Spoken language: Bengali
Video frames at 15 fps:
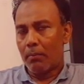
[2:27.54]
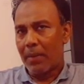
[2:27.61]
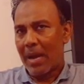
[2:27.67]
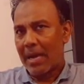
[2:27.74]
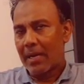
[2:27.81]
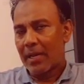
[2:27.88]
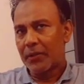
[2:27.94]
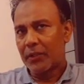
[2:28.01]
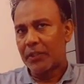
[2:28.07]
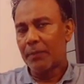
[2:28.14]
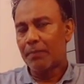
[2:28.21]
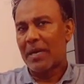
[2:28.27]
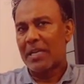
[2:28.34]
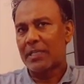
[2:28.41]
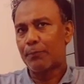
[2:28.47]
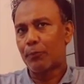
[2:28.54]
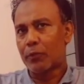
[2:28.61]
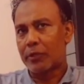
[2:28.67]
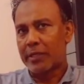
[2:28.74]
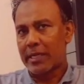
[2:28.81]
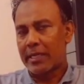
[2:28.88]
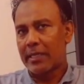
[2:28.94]
বাংলাদেশি
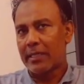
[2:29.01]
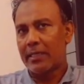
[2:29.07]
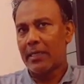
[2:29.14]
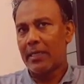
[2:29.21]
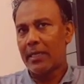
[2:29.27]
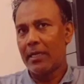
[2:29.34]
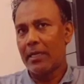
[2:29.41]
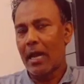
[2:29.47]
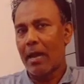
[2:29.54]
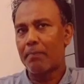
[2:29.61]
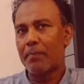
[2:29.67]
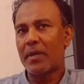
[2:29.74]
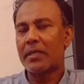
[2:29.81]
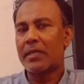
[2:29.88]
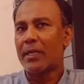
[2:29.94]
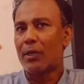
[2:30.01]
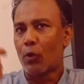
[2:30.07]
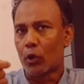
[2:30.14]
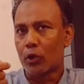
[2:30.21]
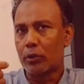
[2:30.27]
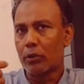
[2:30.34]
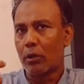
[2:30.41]
পাসপোর্ট রেখে দিলে আপনার কি
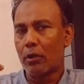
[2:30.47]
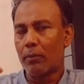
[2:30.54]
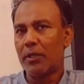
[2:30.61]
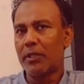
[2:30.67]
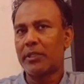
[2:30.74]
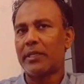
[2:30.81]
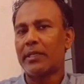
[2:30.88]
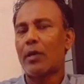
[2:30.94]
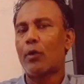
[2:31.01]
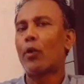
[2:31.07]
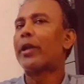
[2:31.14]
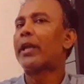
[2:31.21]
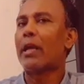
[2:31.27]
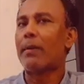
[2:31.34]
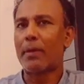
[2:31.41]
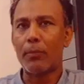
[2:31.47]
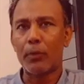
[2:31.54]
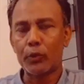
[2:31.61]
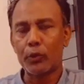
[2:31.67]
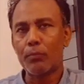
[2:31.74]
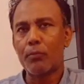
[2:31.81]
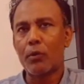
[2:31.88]
করতে হবে সেটা অনেকে আবার
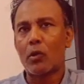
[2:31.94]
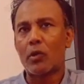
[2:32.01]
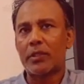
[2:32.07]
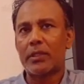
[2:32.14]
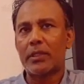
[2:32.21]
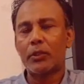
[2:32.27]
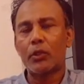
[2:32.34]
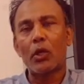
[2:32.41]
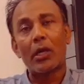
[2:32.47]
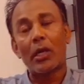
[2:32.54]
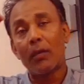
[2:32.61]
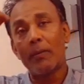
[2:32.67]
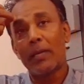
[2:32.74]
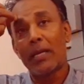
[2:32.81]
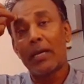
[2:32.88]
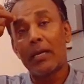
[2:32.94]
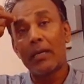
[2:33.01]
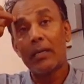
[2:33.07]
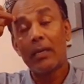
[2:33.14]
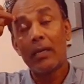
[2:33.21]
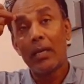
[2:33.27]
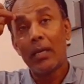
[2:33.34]
মন্তব্য করছেন সকালবেলা
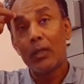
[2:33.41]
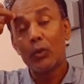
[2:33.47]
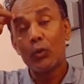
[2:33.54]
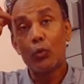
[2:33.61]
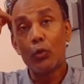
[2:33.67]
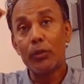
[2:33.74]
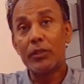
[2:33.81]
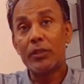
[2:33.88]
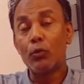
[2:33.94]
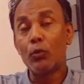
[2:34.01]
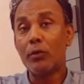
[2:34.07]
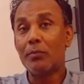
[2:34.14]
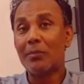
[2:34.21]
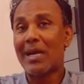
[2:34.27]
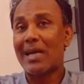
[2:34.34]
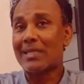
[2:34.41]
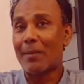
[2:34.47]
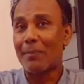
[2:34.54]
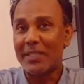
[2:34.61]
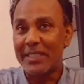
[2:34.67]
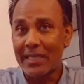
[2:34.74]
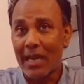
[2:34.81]
দুই সুলুম গাঁজা
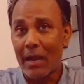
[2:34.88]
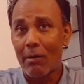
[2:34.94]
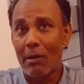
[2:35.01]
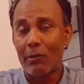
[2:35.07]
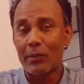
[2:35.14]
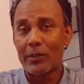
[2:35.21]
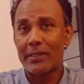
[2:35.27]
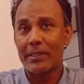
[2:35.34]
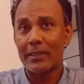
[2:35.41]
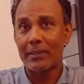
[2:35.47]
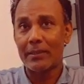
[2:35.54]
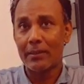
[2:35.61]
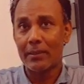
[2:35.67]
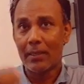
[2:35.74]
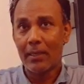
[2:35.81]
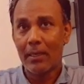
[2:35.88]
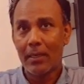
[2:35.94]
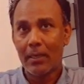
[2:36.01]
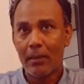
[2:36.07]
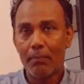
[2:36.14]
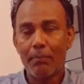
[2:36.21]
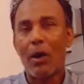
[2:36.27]
বেশি খাওয়া হয়েছে
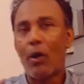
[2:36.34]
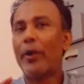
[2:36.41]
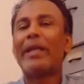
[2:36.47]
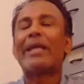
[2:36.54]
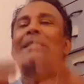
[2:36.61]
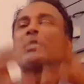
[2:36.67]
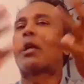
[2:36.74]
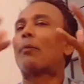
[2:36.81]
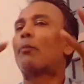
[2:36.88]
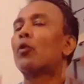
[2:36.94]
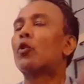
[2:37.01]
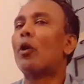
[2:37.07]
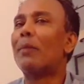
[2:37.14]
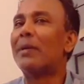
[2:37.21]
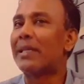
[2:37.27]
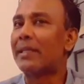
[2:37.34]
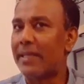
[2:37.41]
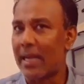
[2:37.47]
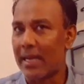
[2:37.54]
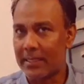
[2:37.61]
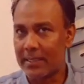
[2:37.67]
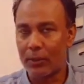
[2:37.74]
বা অনেকে যারা প্রথম এটা
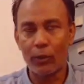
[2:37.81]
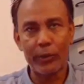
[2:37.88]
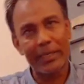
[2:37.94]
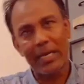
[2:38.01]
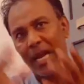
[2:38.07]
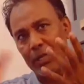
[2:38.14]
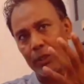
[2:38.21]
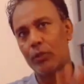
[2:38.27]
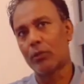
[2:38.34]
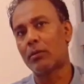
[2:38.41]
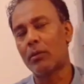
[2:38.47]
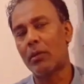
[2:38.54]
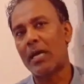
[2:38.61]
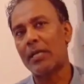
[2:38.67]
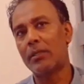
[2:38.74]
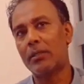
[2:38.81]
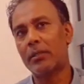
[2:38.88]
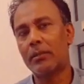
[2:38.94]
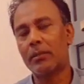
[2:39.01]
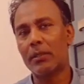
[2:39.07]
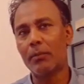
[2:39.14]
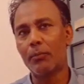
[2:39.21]
দেখছেন অনেকে হাস্য হাস্য
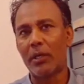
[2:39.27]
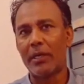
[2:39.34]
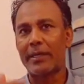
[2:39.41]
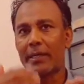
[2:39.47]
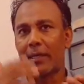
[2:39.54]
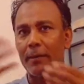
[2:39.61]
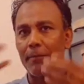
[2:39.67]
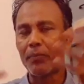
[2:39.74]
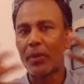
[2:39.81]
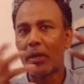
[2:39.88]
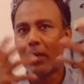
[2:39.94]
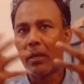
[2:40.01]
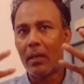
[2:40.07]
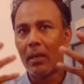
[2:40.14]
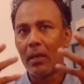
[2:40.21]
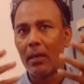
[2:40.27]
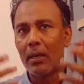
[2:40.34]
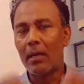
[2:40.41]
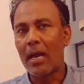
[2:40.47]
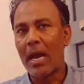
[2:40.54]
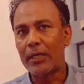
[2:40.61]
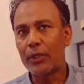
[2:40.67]
কি বলে এটাকে
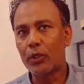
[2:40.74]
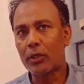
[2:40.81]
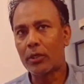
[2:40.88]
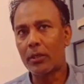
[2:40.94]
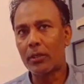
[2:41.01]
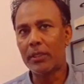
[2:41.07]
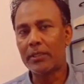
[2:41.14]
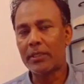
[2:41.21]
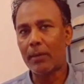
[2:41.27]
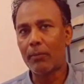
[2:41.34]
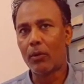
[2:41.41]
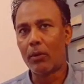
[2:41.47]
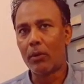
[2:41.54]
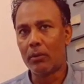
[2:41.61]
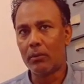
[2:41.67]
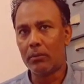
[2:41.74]
হাস্যকর হিসাবেও